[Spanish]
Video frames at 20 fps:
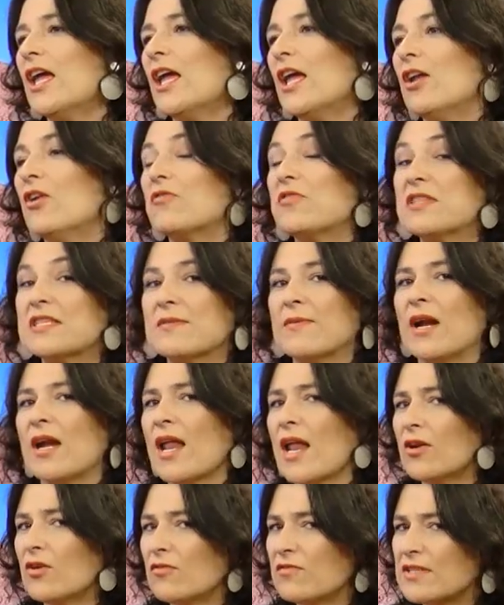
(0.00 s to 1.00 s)
los fines de semana
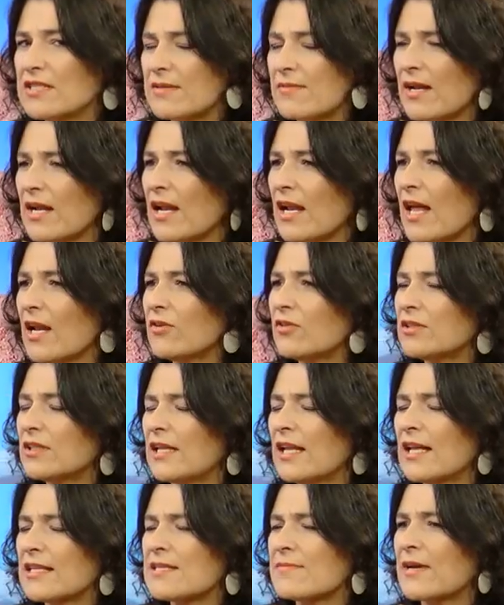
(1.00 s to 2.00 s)
largos, el fin de semana largo,
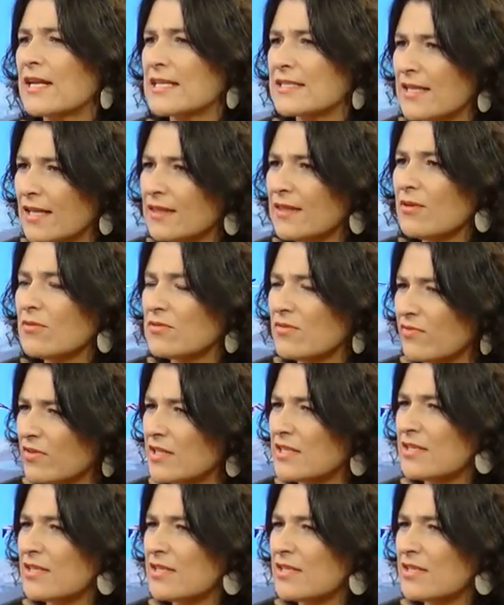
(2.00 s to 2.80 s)
la Semana Santa es un fin de